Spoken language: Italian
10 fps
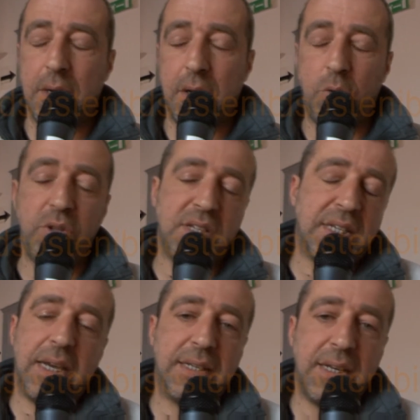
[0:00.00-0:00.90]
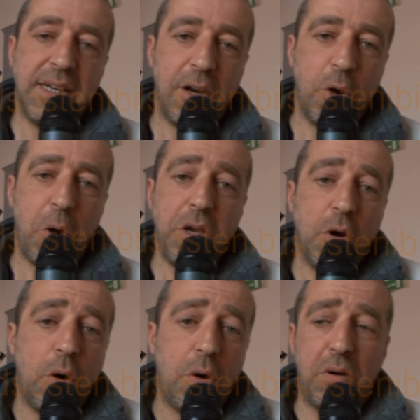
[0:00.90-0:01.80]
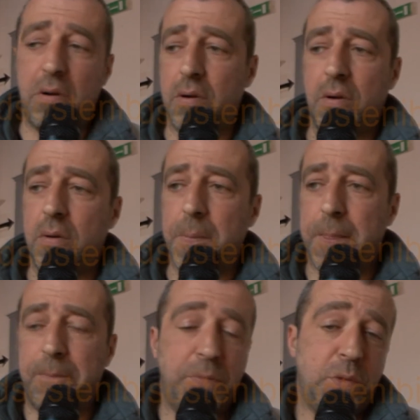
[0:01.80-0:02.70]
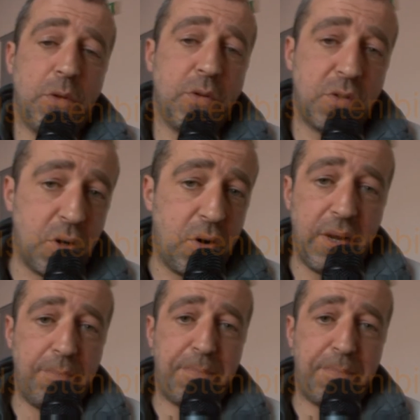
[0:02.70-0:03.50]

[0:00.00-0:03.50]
lui disse a Danilo io non so,